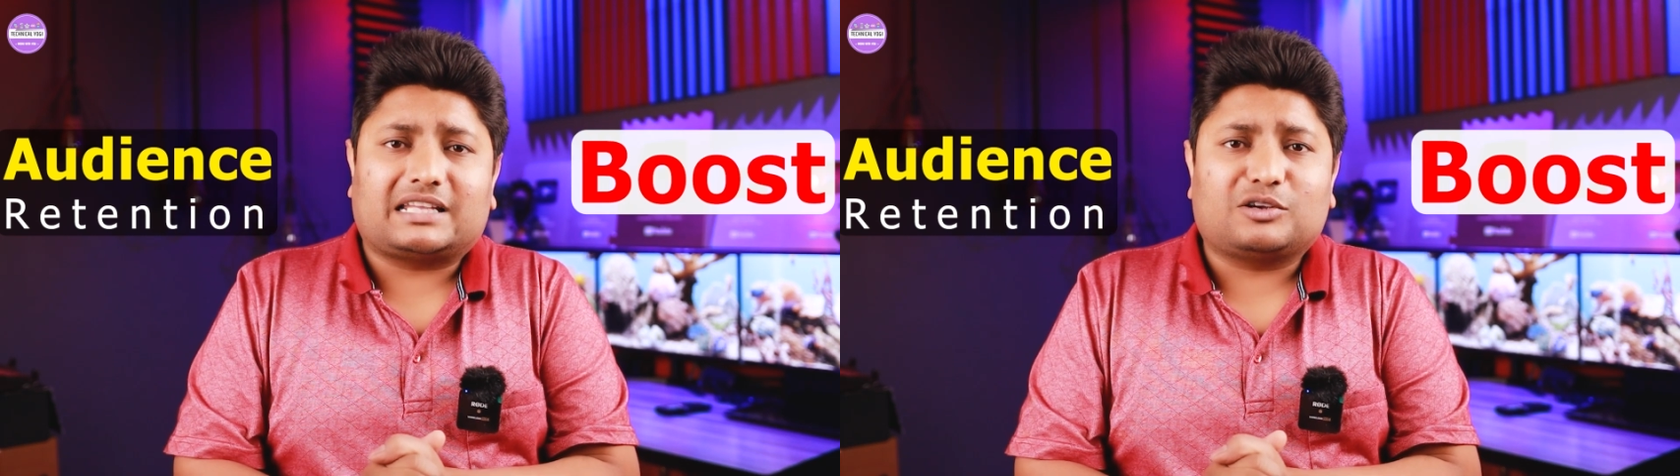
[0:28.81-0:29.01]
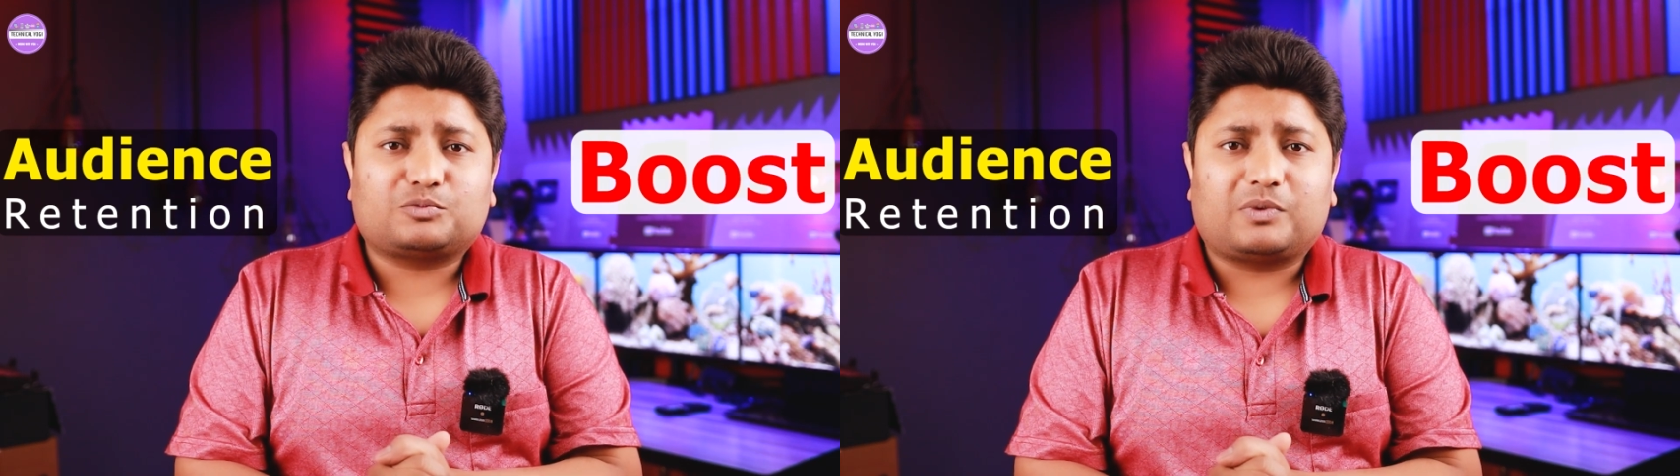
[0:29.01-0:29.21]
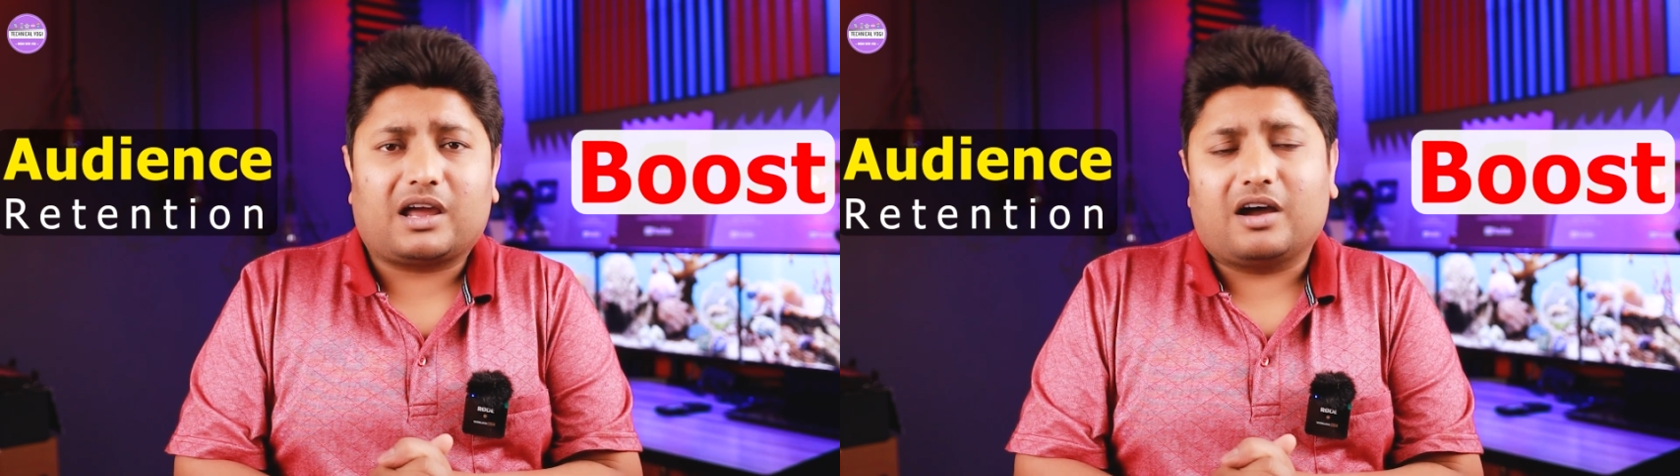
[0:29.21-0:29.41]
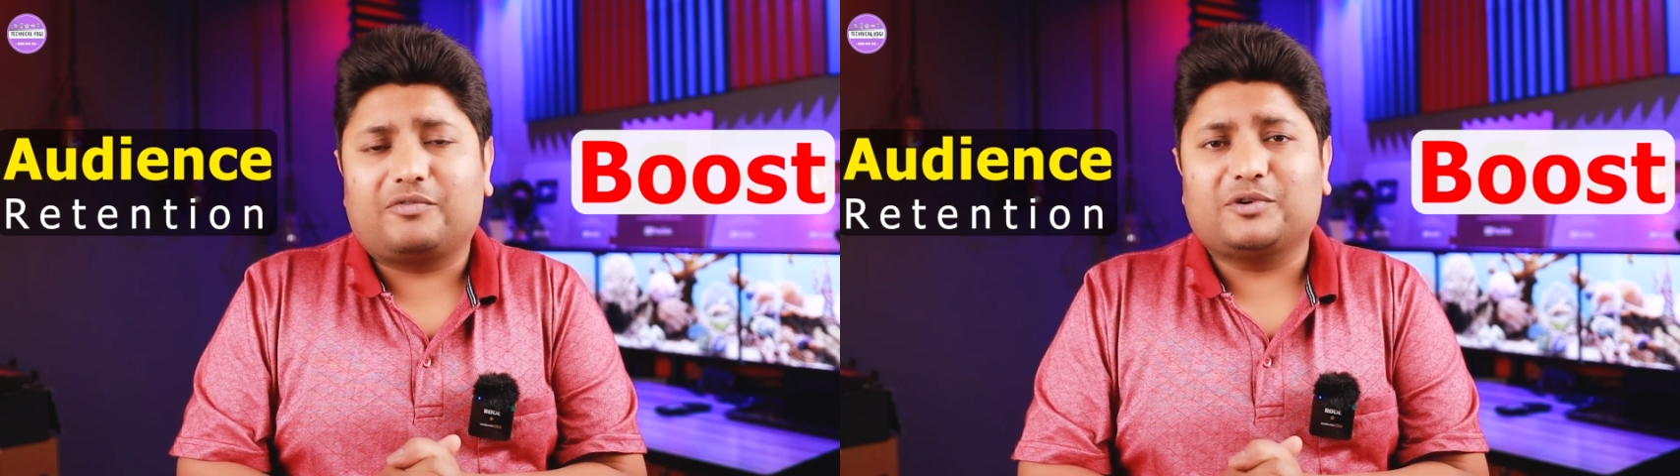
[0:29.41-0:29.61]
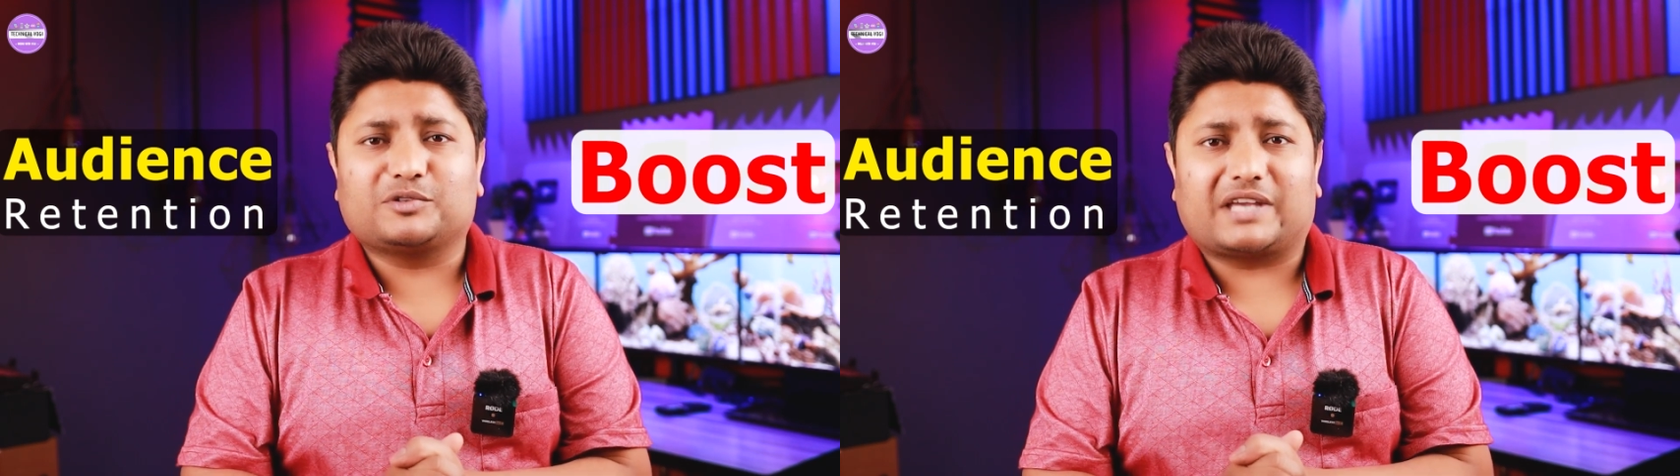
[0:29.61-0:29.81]
ज़्यादा उस पर
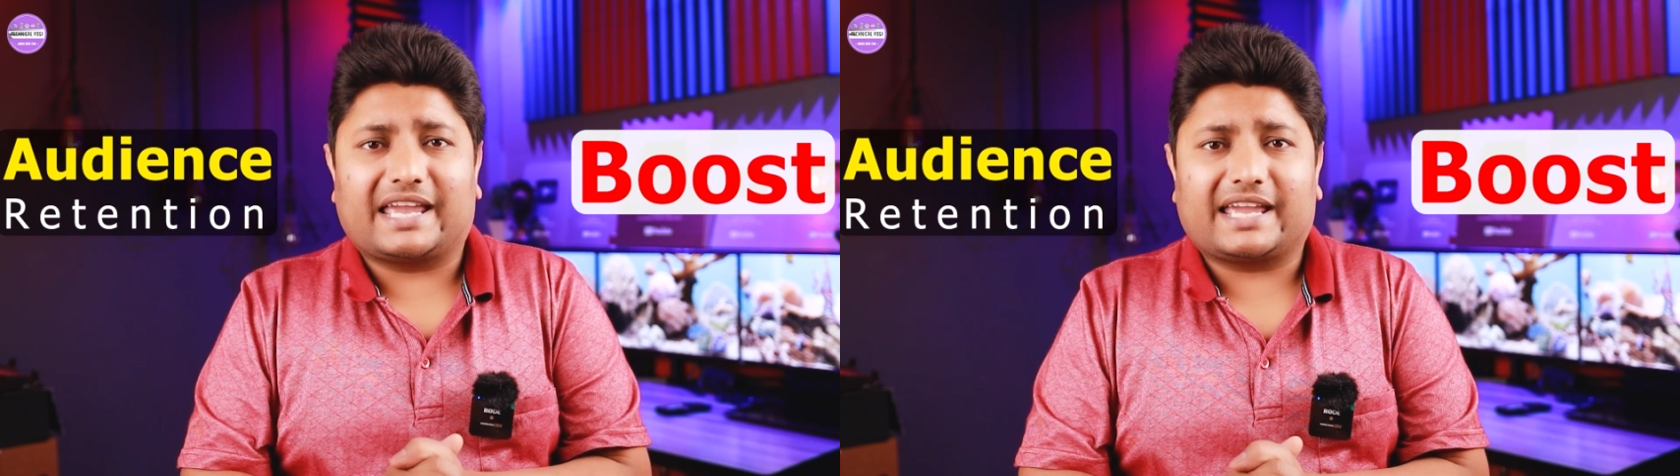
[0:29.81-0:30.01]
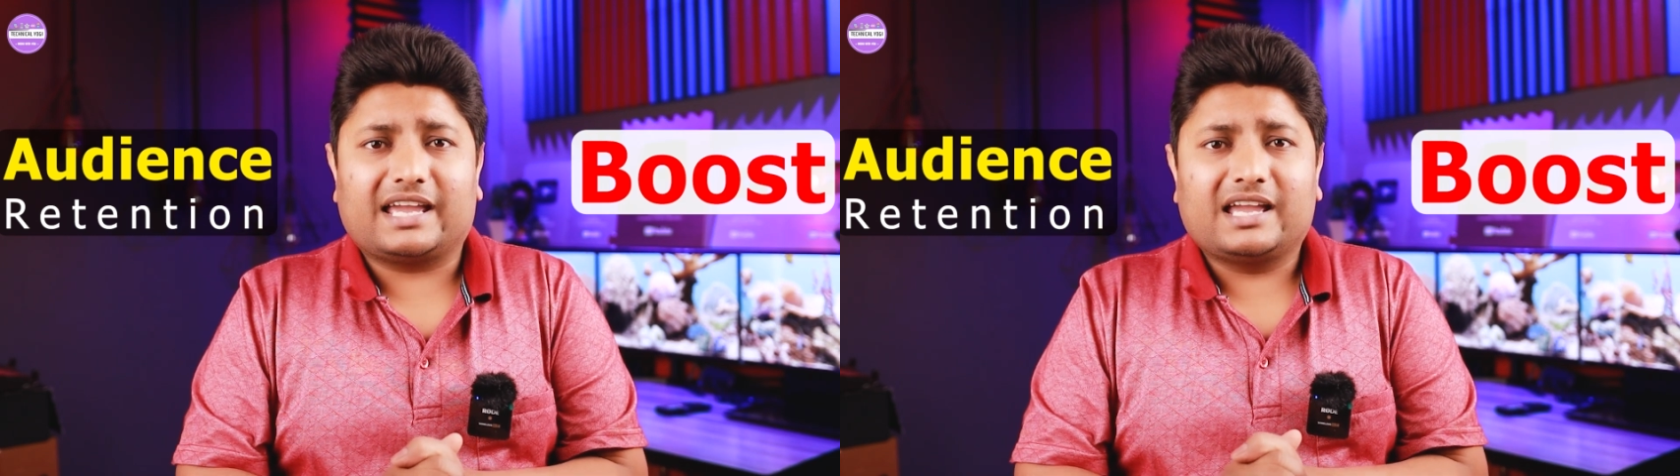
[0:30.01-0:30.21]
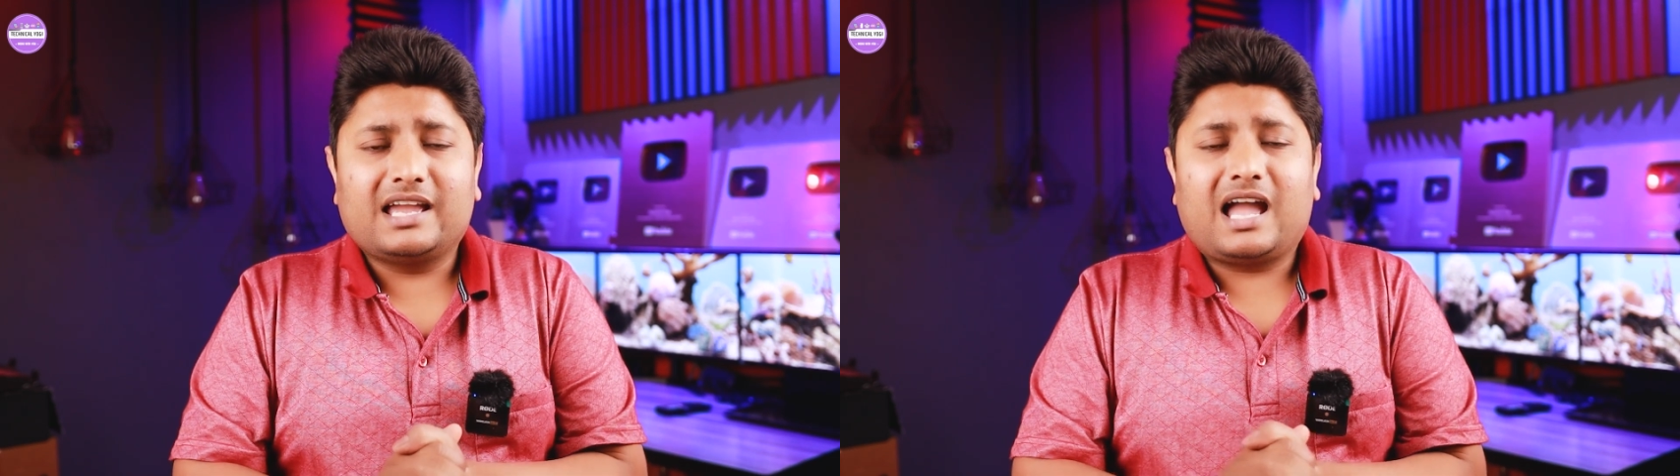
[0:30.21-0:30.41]
व्यूज़ आएंगे